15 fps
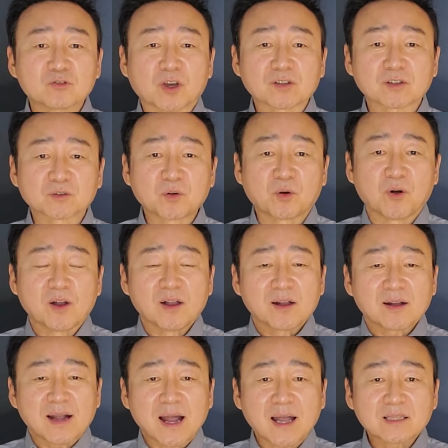중에서도
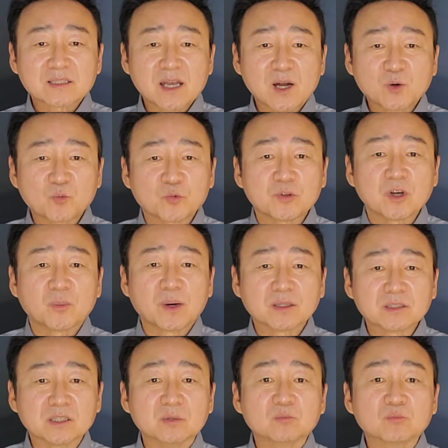가장
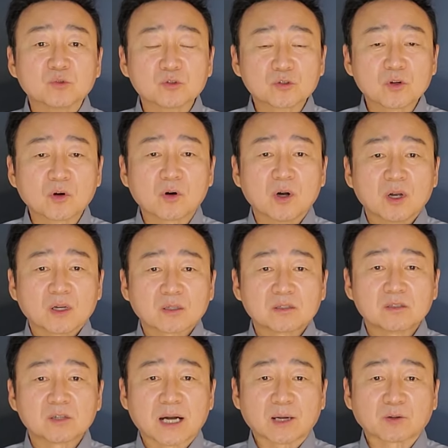위험한 인물로
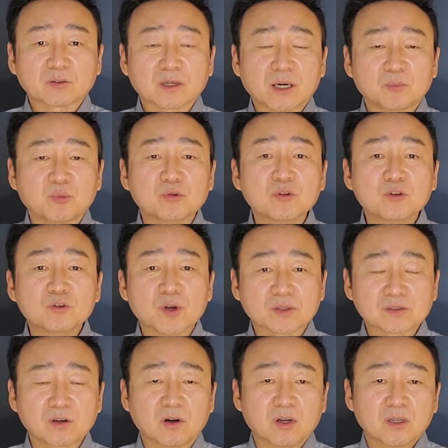그 간호사가
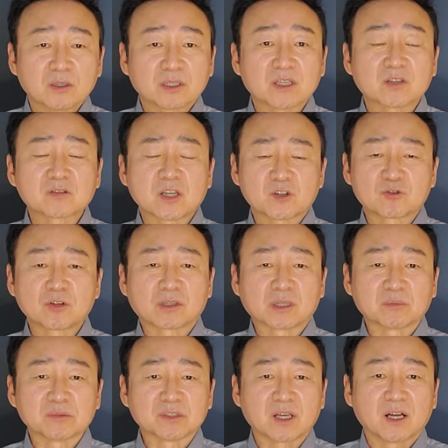분류해서 이렇게
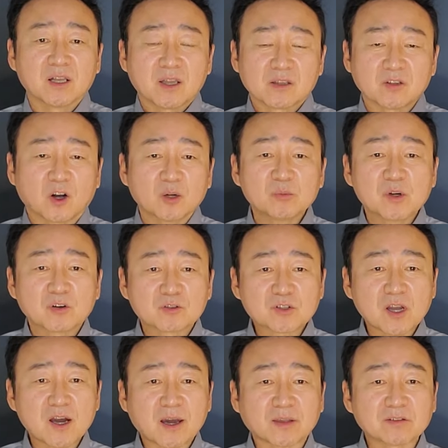제출했답니다. 10명
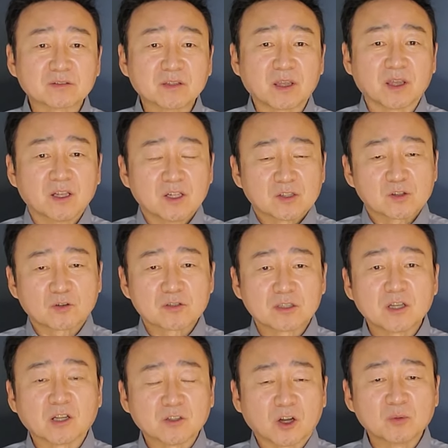쫙 했는데 전
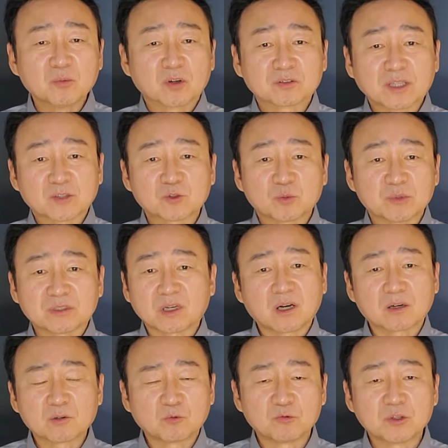10명 다 좀
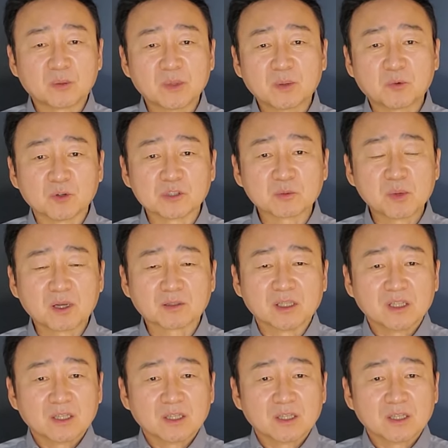이상하고 위험해 보이지만